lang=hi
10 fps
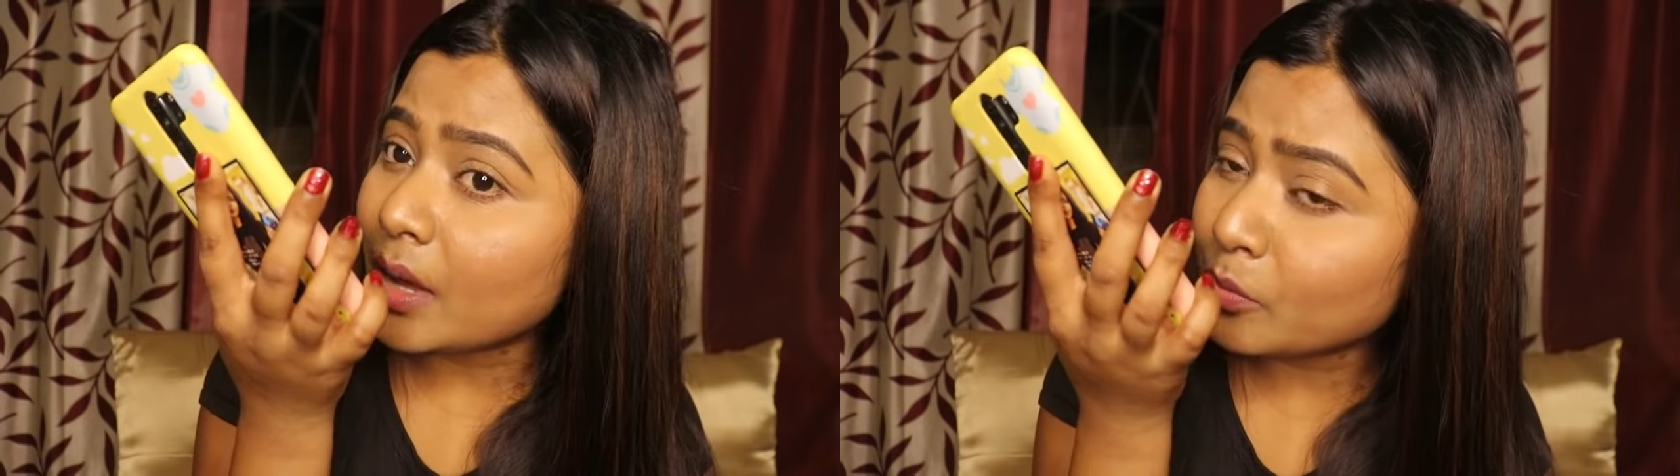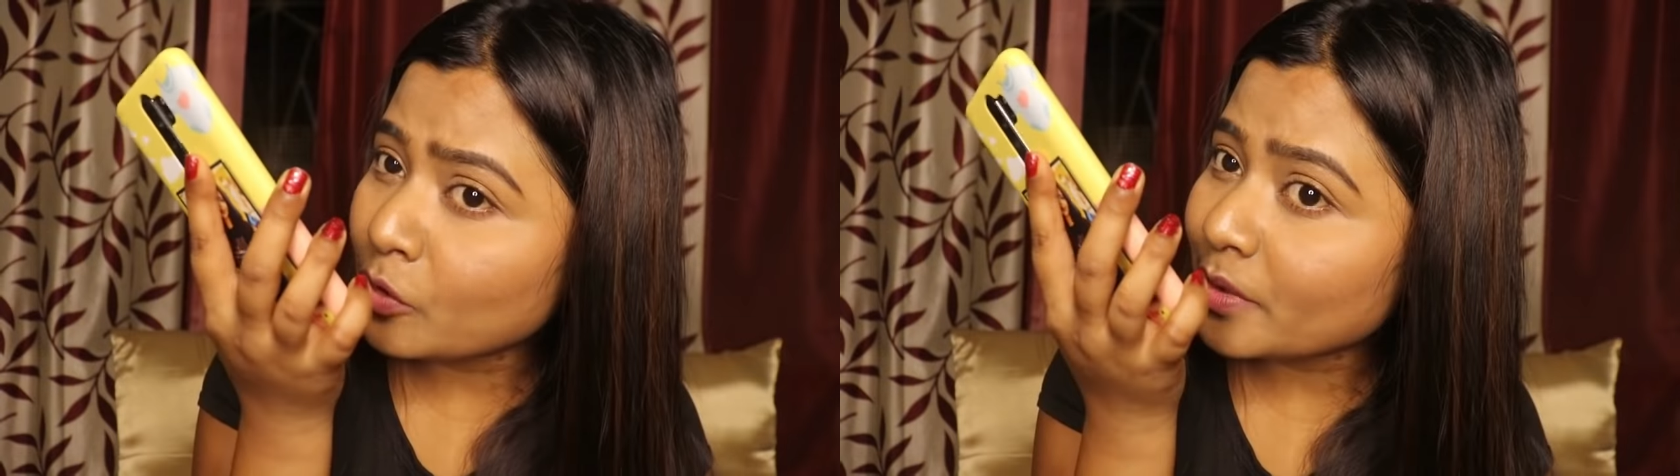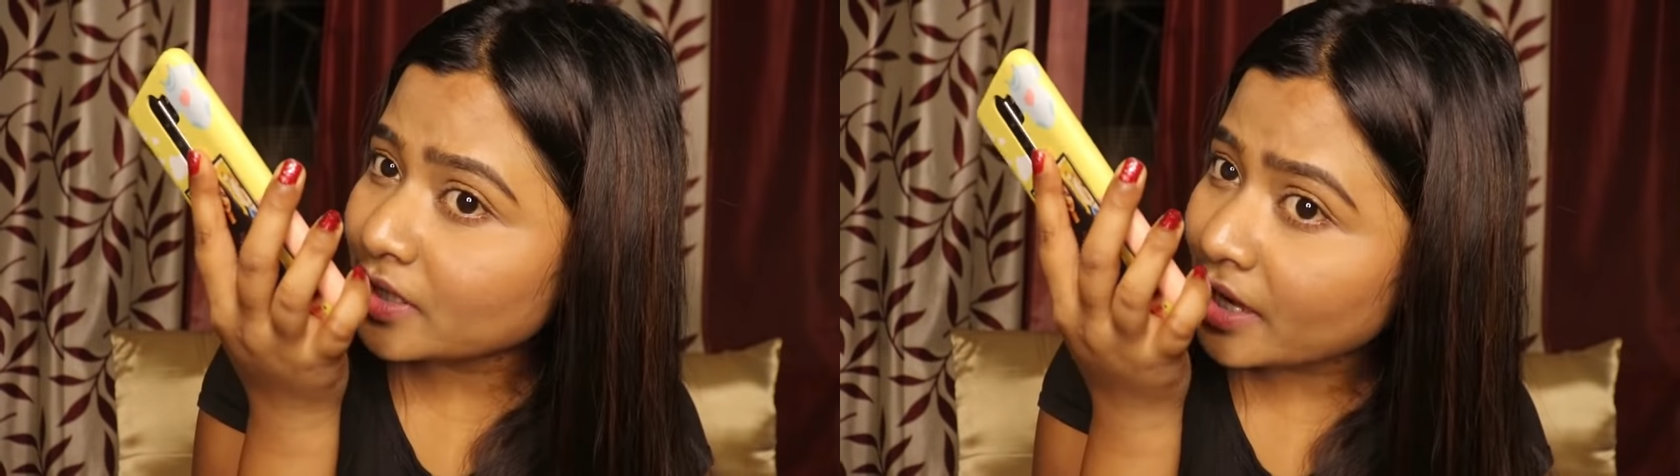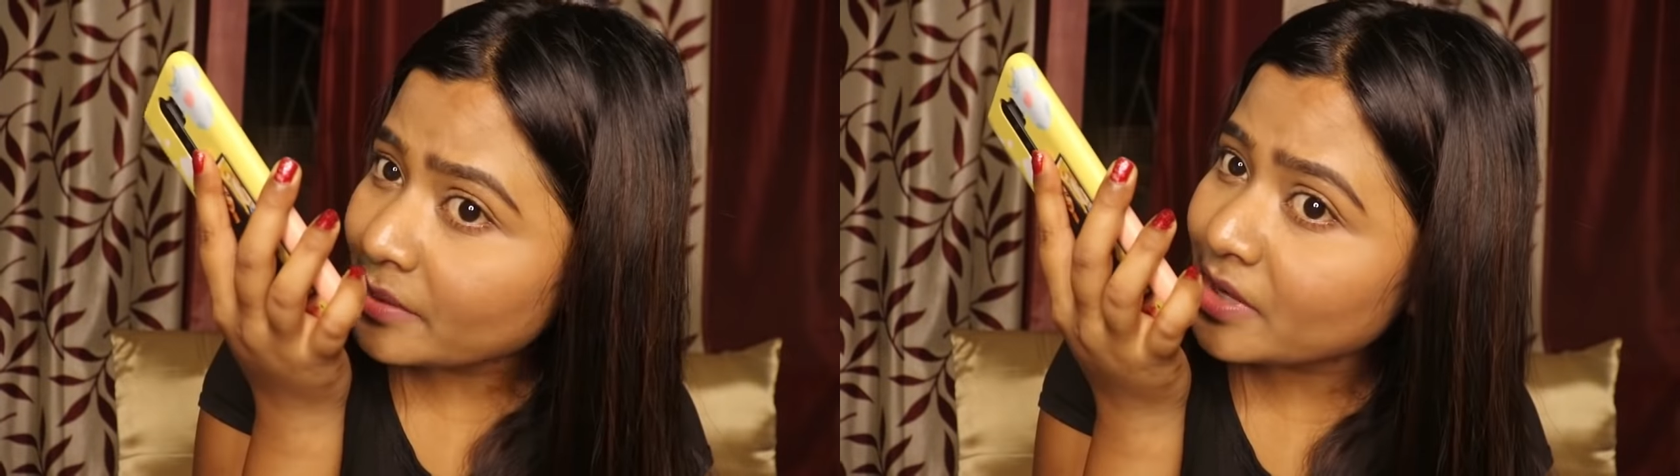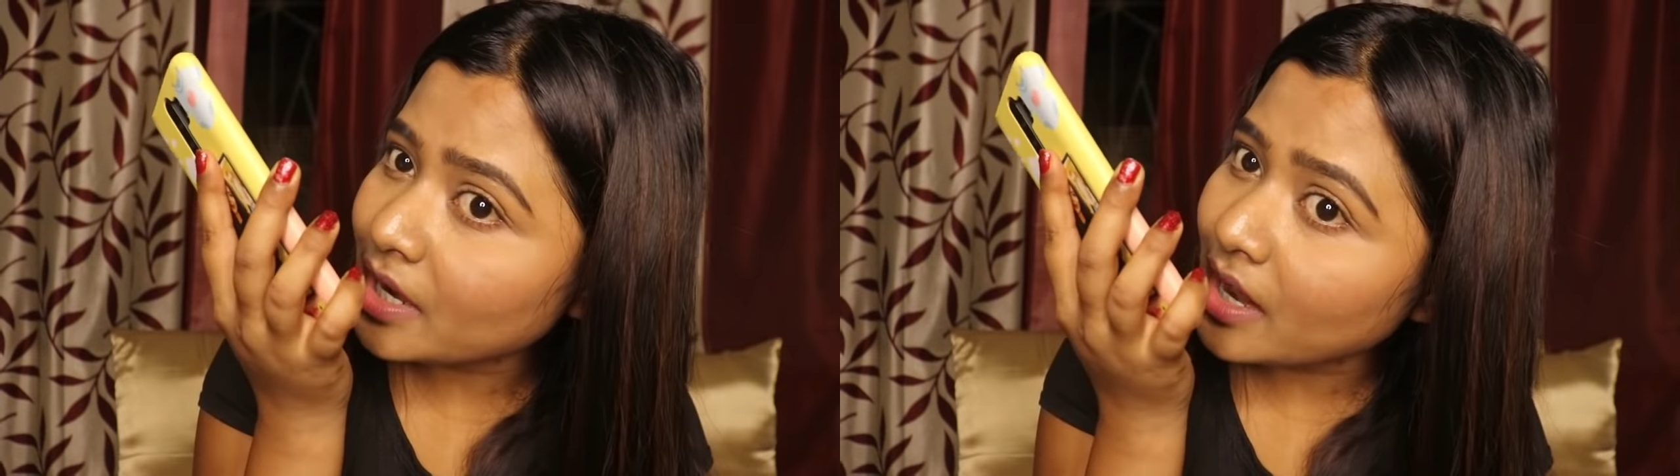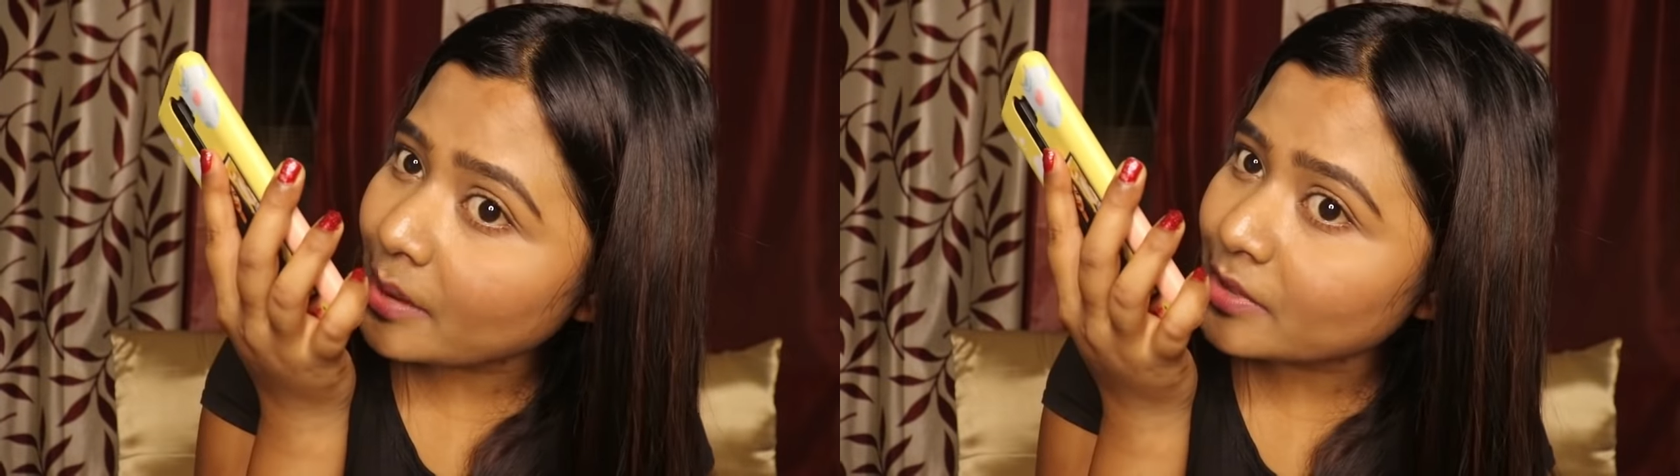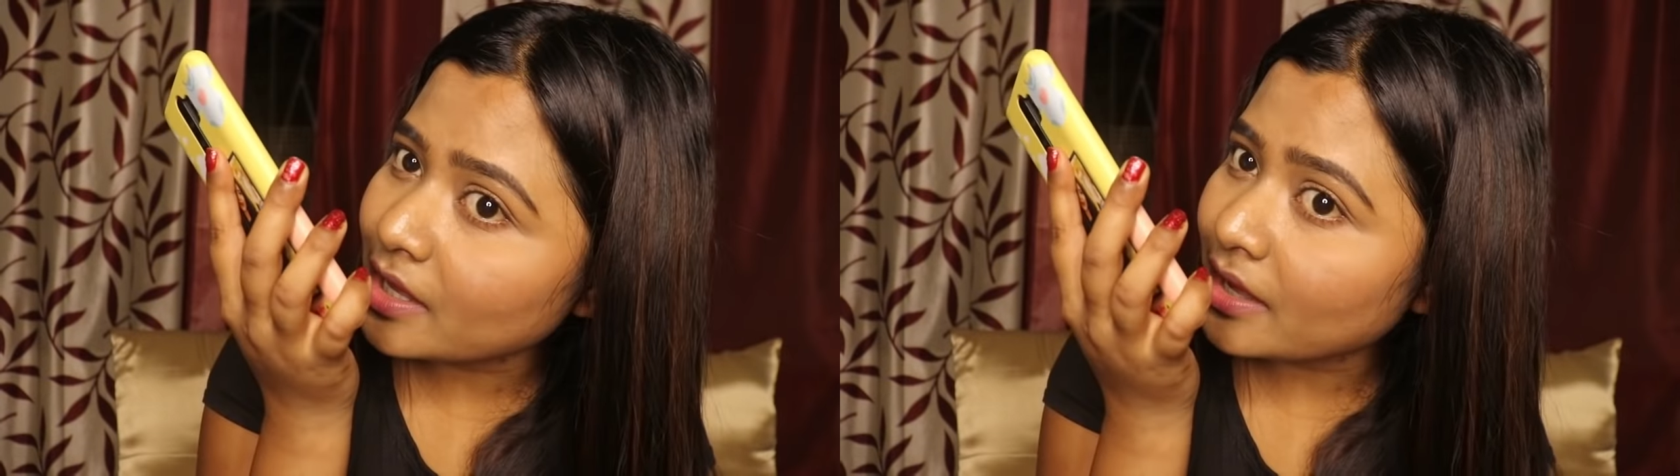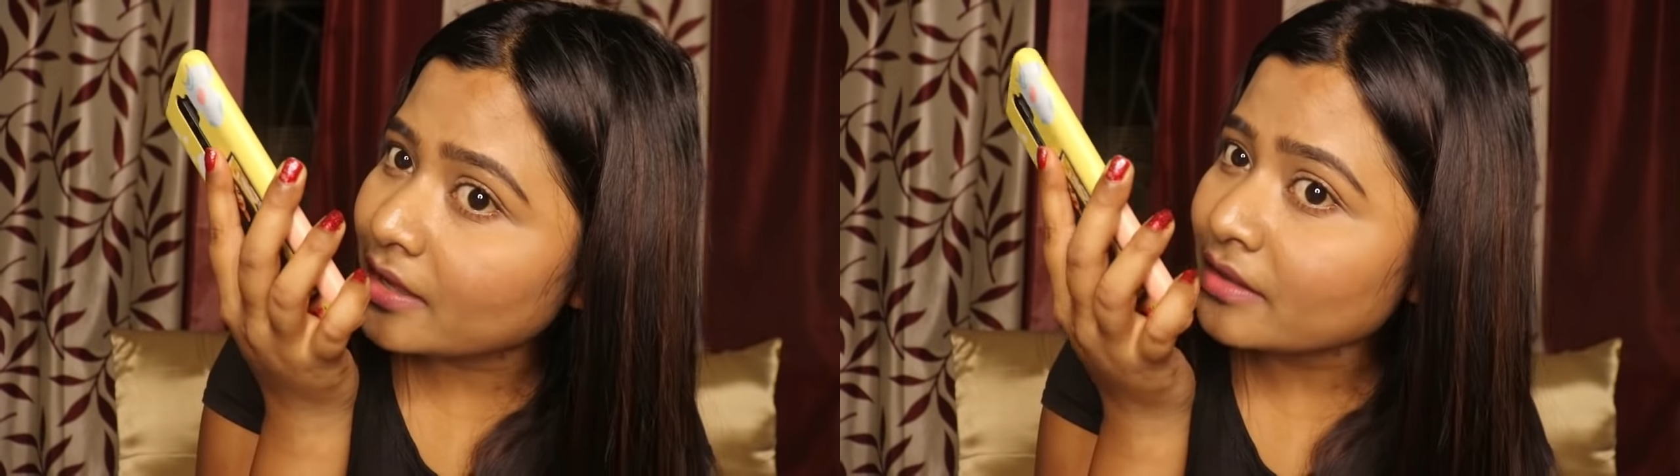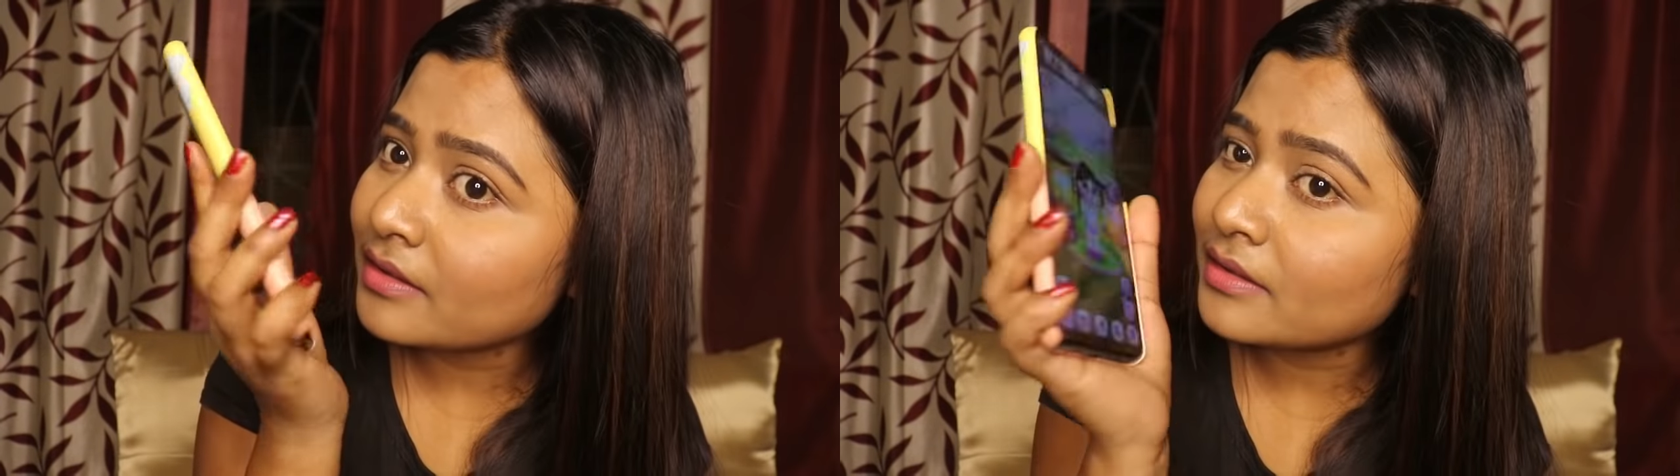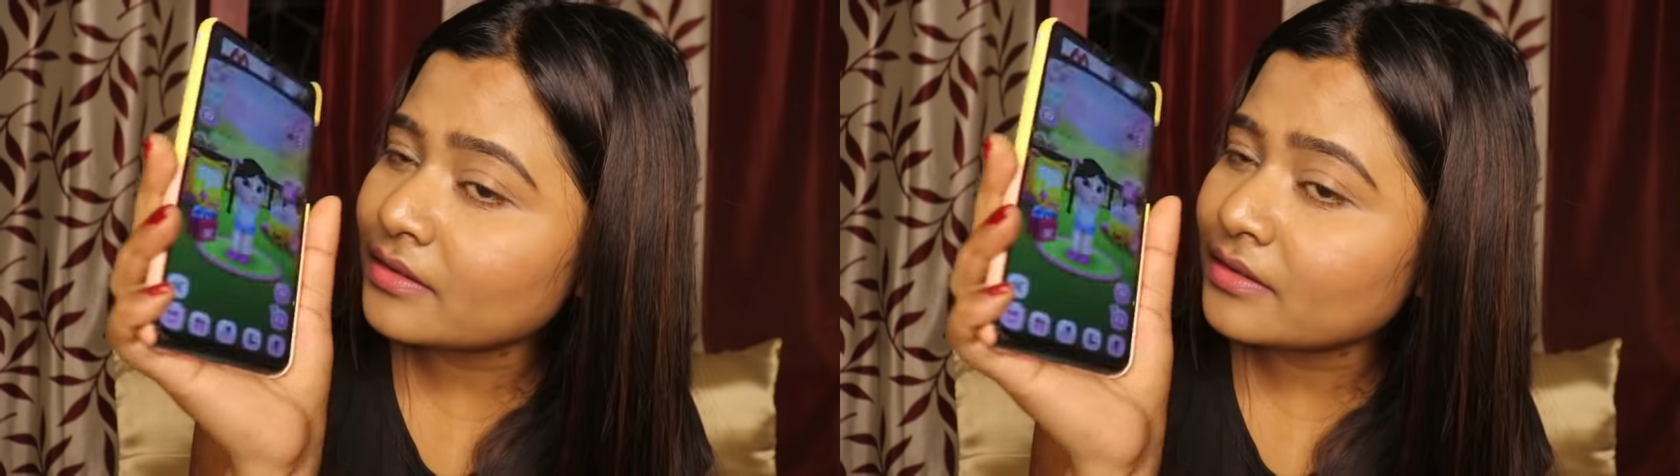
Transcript: आपको पता है मेरा नाम क्या है